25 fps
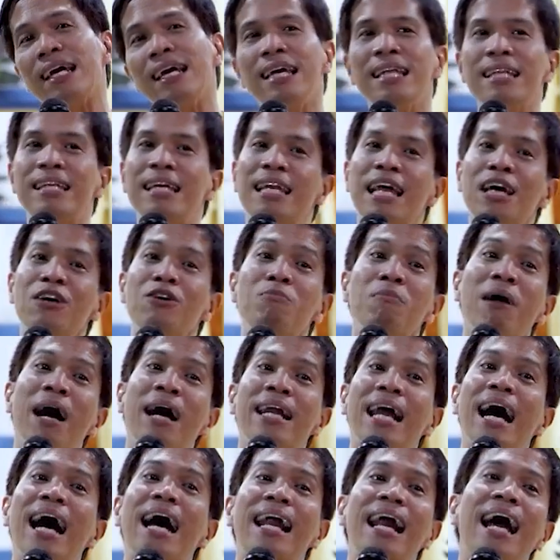Hindi na yung mga
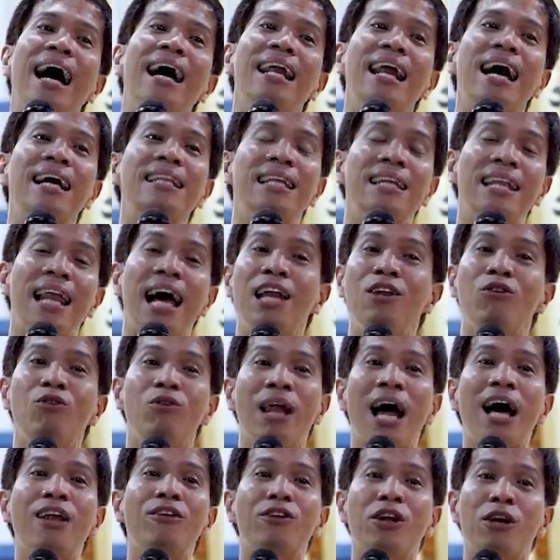nakaraan natin,
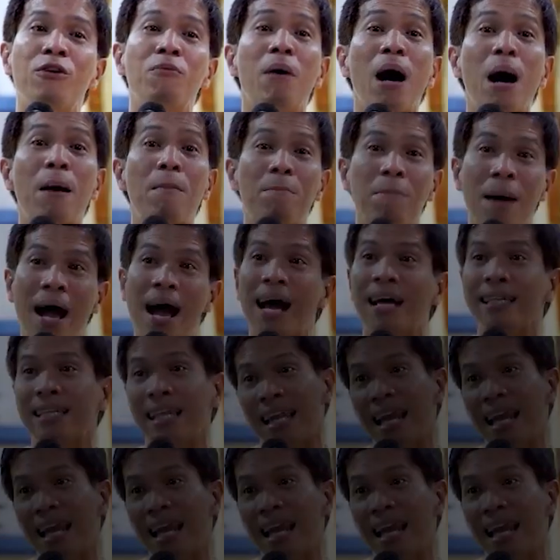lalong-lalo na yung mga pangit